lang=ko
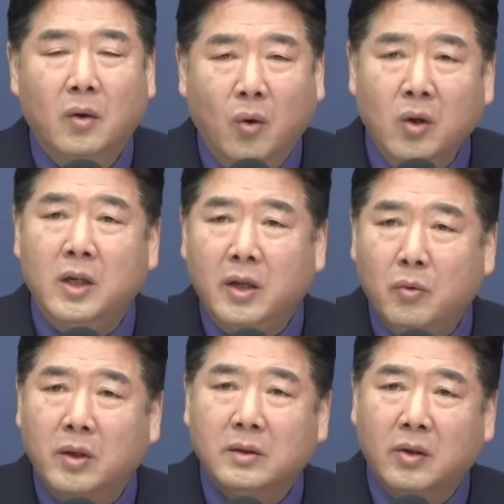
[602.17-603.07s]
올리
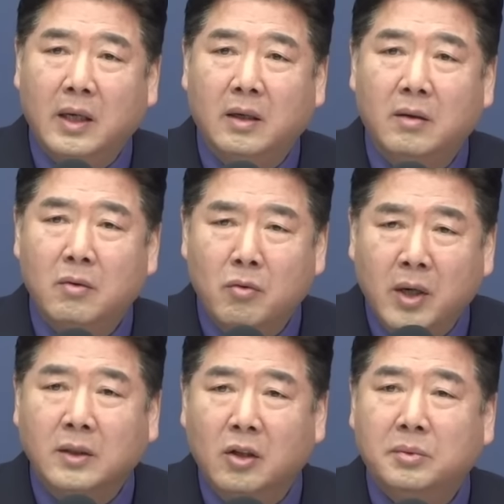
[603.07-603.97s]
원과
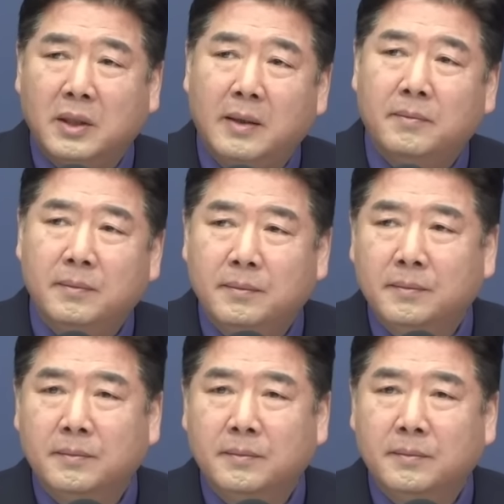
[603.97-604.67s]
원 오브 댐.